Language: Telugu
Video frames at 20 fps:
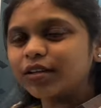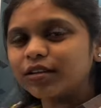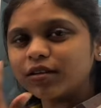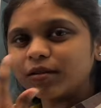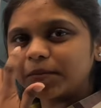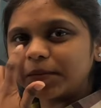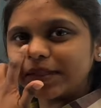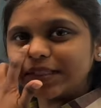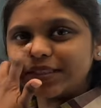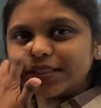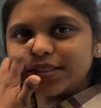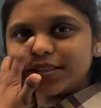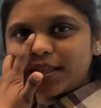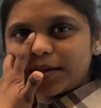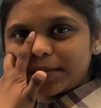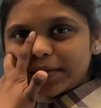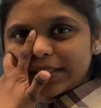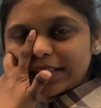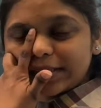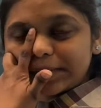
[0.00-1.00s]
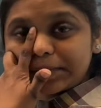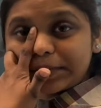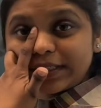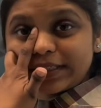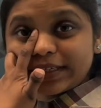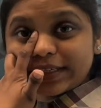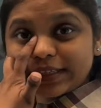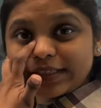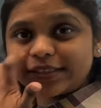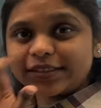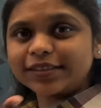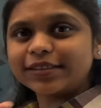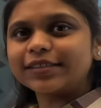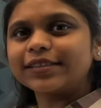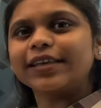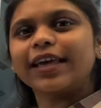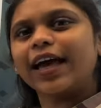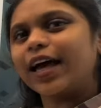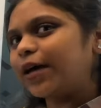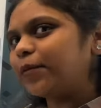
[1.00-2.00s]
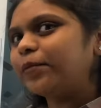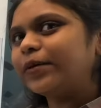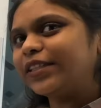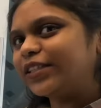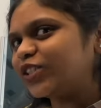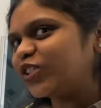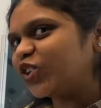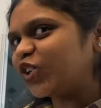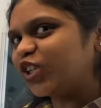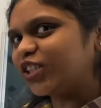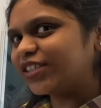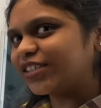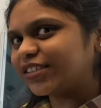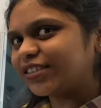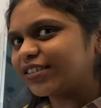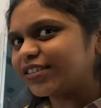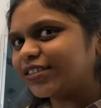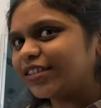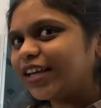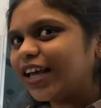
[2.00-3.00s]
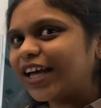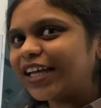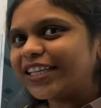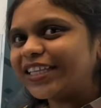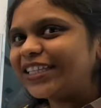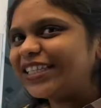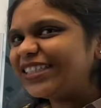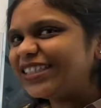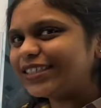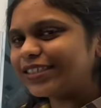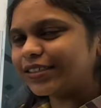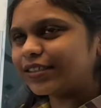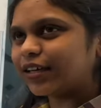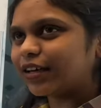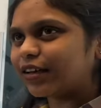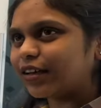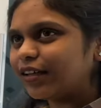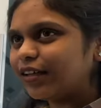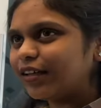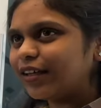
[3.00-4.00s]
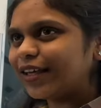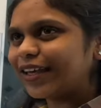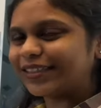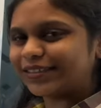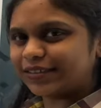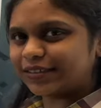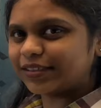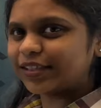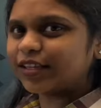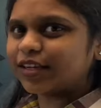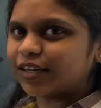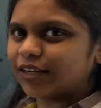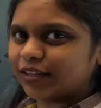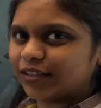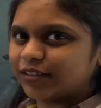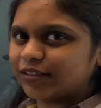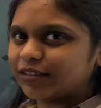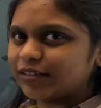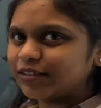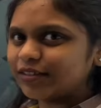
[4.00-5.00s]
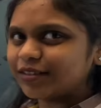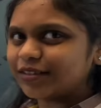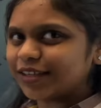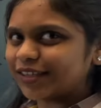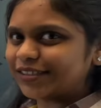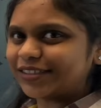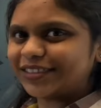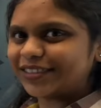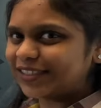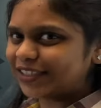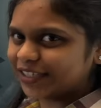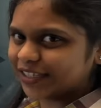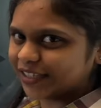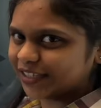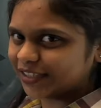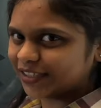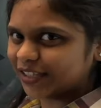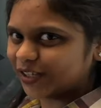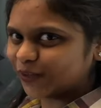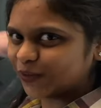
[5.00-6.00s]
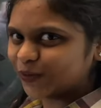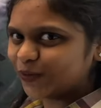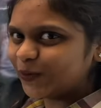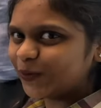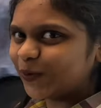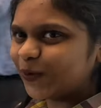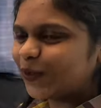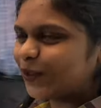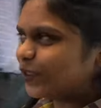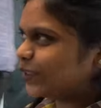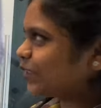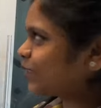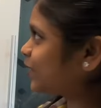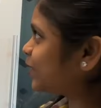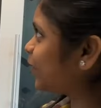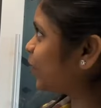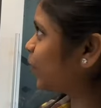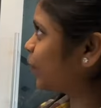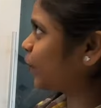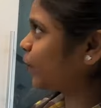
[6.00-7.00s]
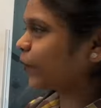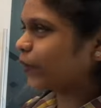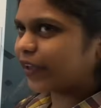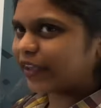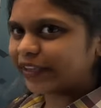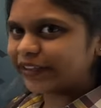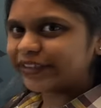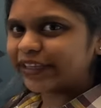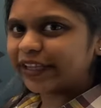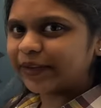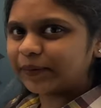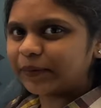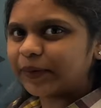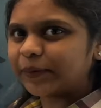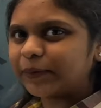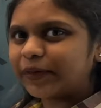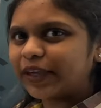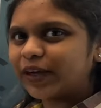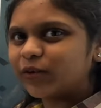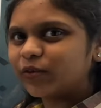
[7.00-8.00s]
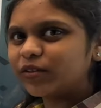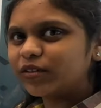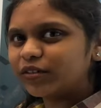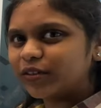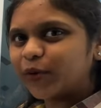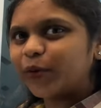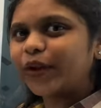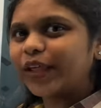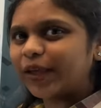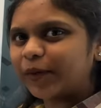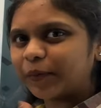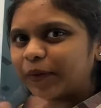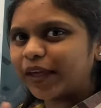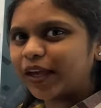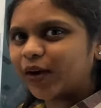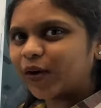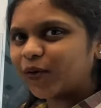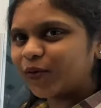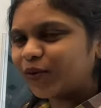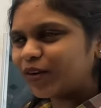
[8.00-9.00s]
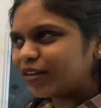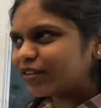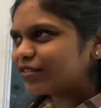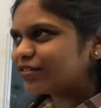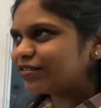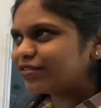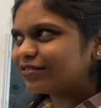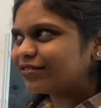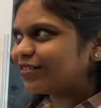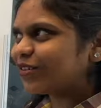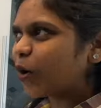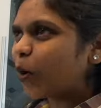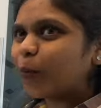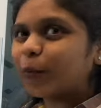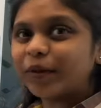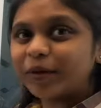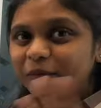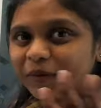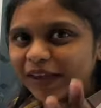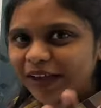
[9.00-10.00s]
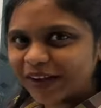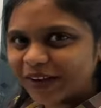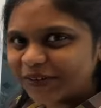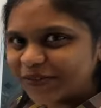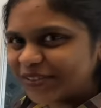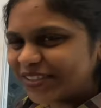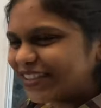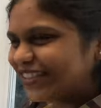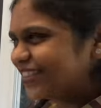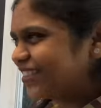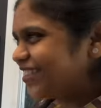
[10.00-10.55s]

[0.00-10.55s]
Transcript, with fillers: ఓపెన్ చేద్దామని చెప్పి ట్రై చేసి యాప్ ఇన్స్టాల్ చేస్తే అన్నీ తీసాక ఎస్ఎస్ఎన్ అడిగింది ఎస్ఎస్ఎన్ లేదు నాకు సో ఈస్ హెల్పింగ్ మీ అవుట్ టు టేక్ మై అకౌంట్ ఓపెన్ మై అకౌంట్